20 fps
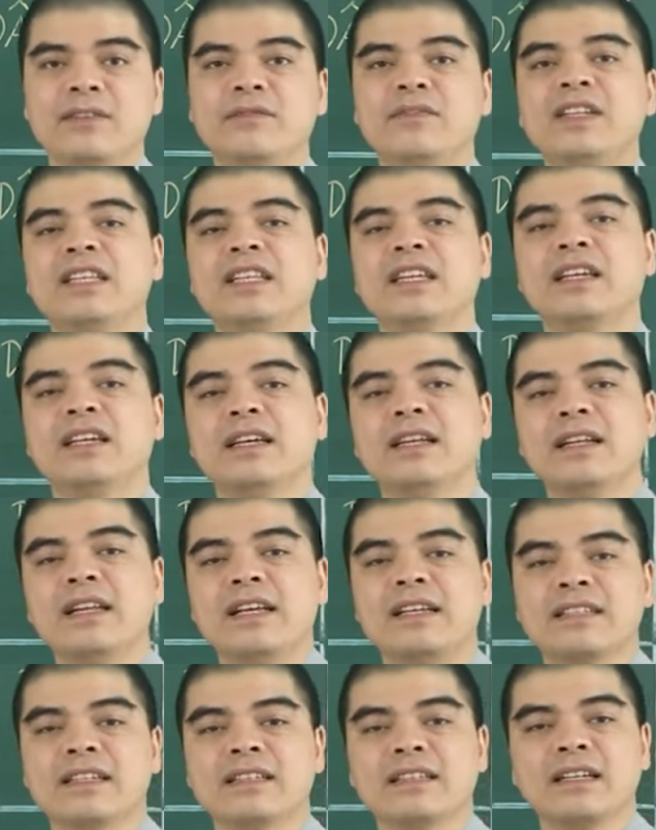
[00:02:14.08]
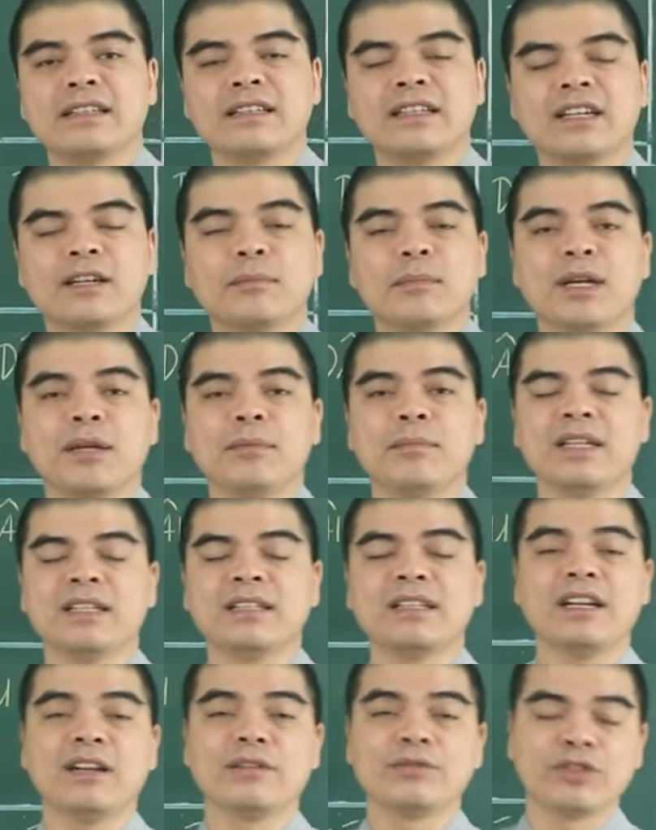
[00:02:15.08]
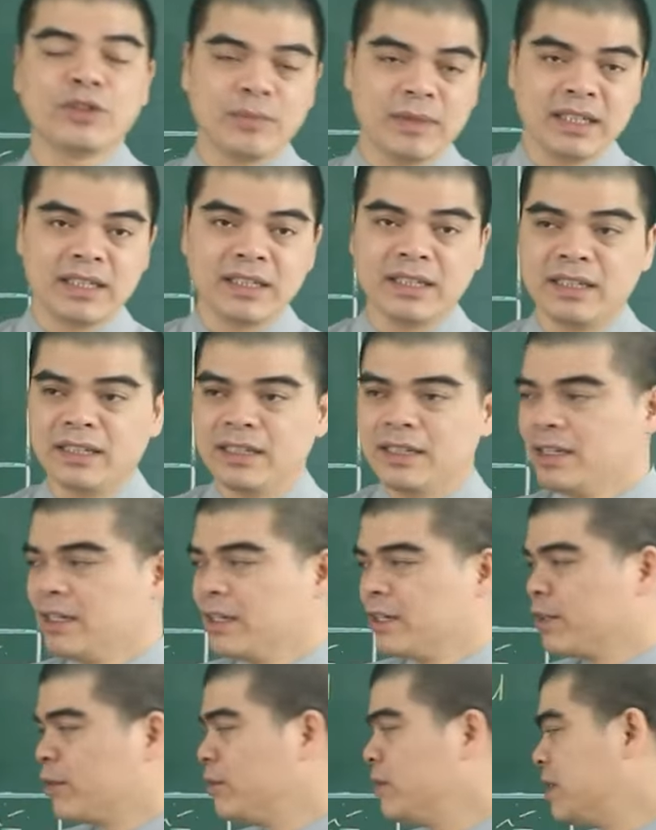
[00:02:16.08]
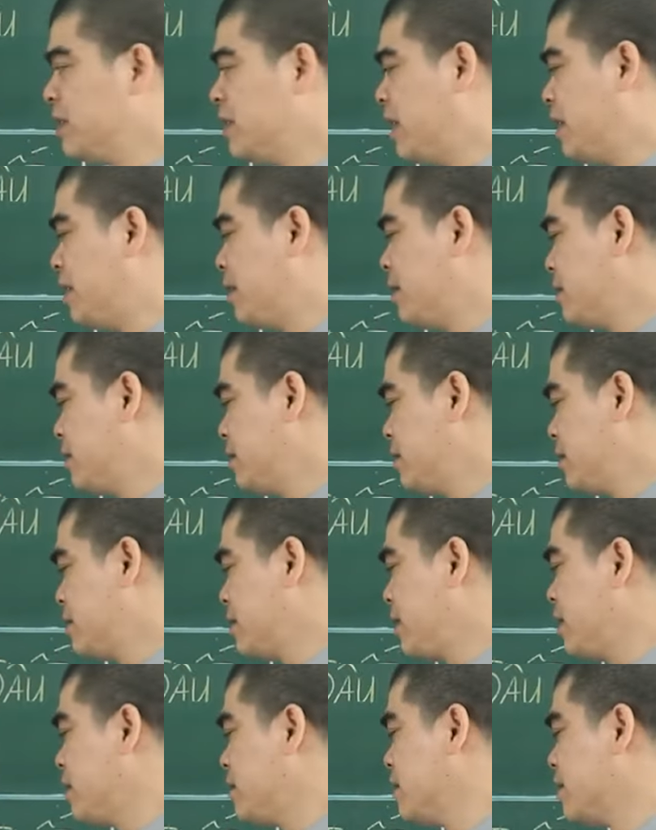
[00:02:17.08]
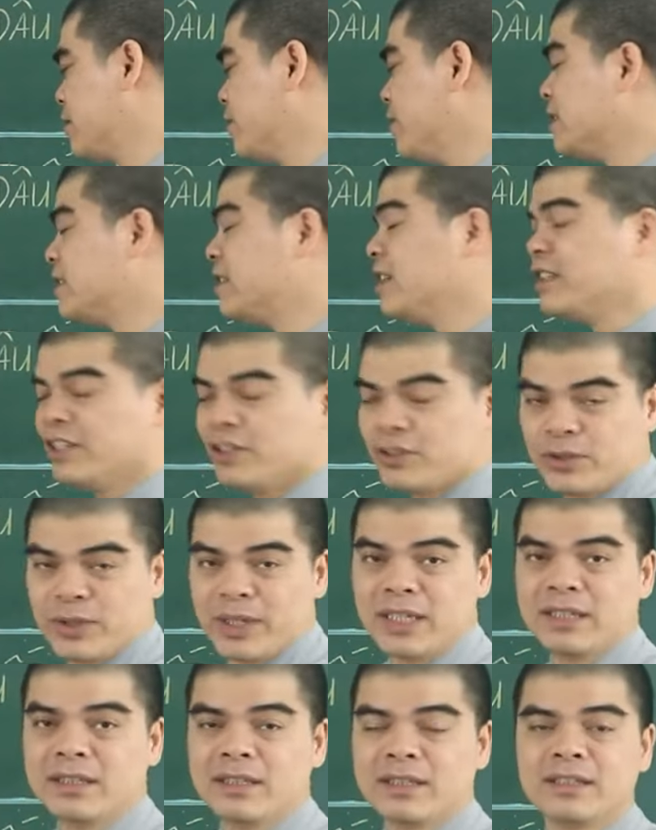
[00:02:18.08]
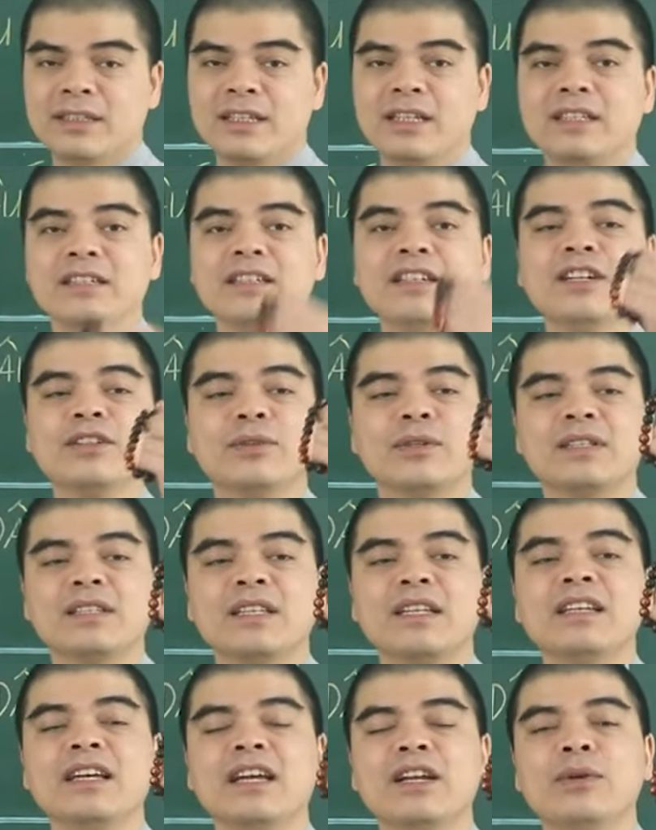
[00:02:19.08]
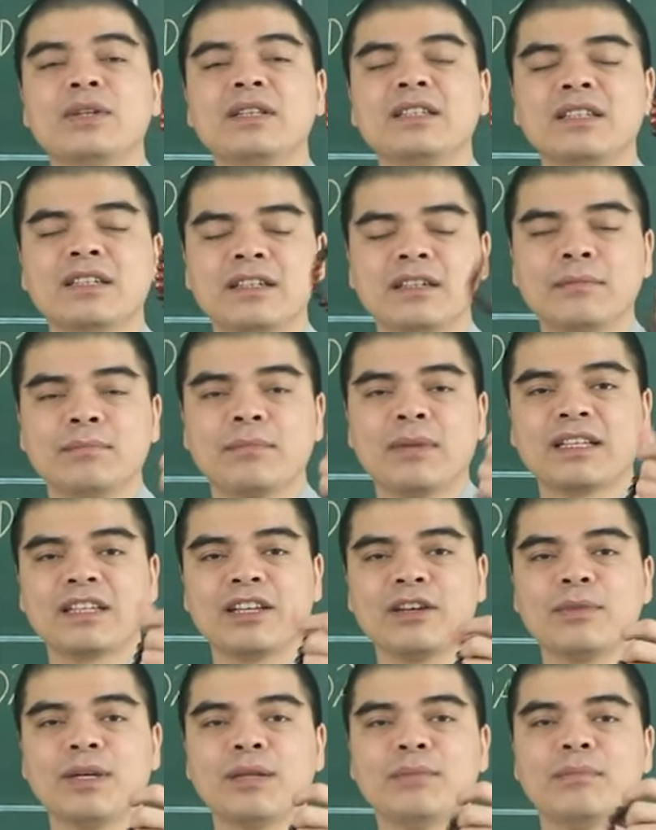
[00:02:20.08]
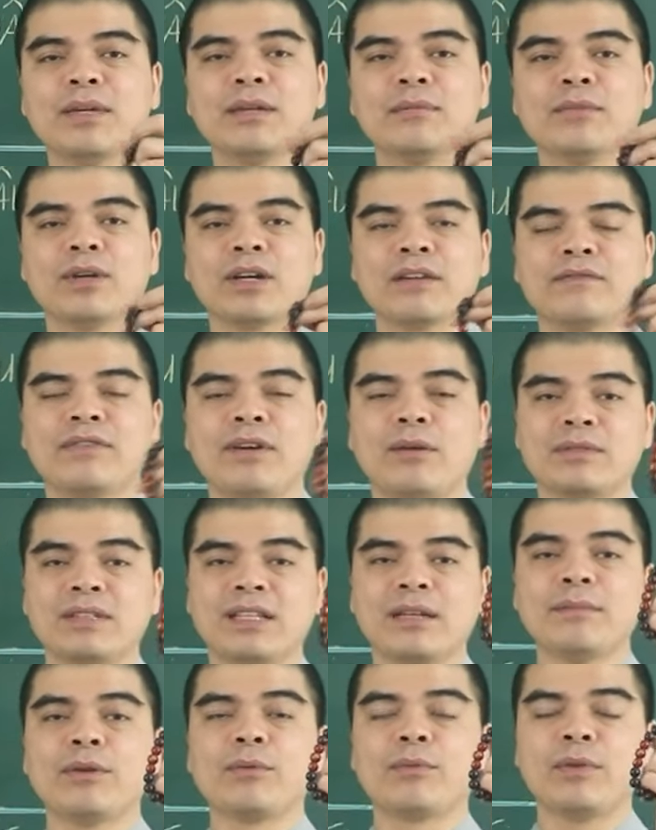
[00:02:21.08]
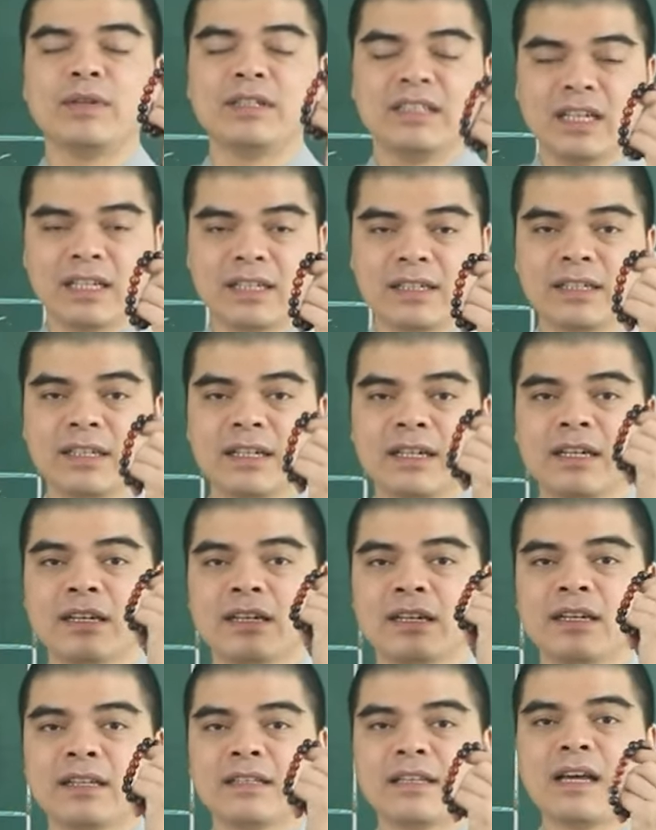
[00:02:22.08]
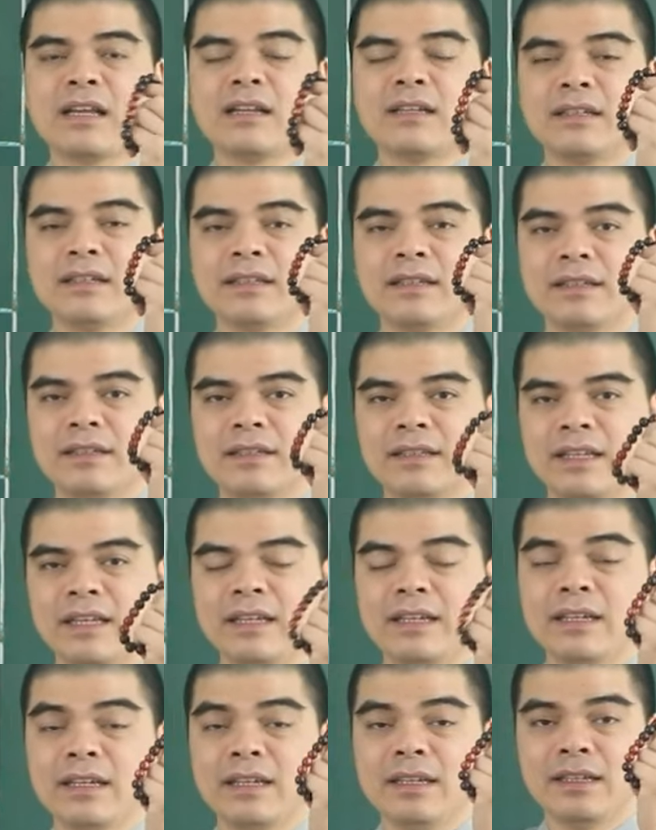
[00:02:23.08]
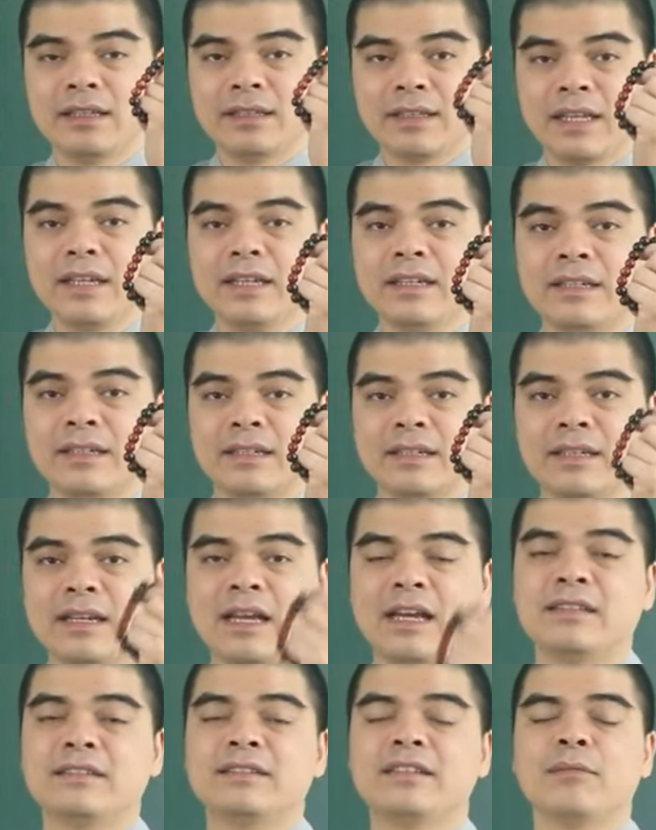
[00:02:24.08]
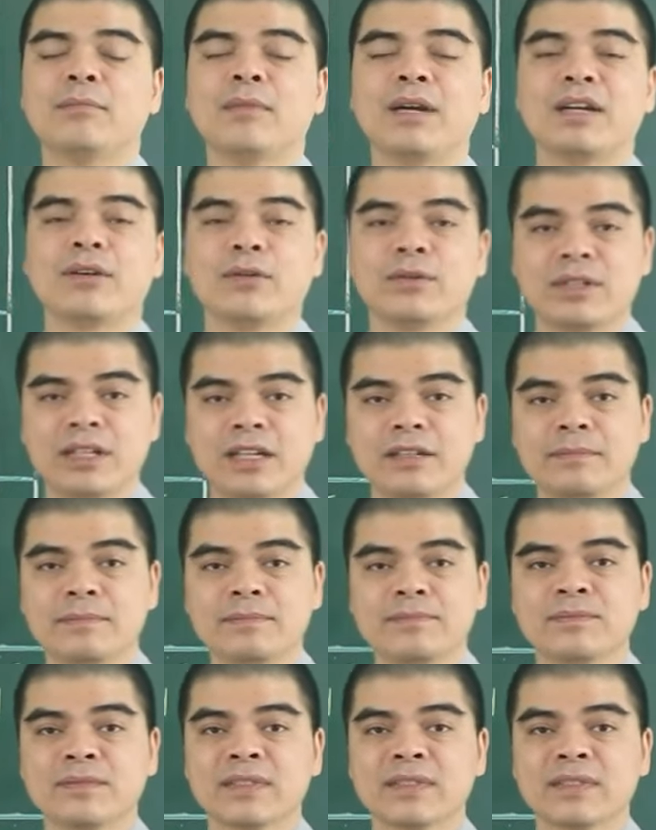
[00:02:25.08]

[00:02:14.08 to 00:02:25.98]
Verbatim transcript: vì thế để gia tăng thêm cái may mắn tài lộc cho mình ấy cũng như là để tăng cường cái vận trình nhân duyên thì những người tuổi tý hãy luôn nhớ mang theo bên mình một cái vòng tam hợp quý nhân thân tý thìn để trợ mệnh hộ thân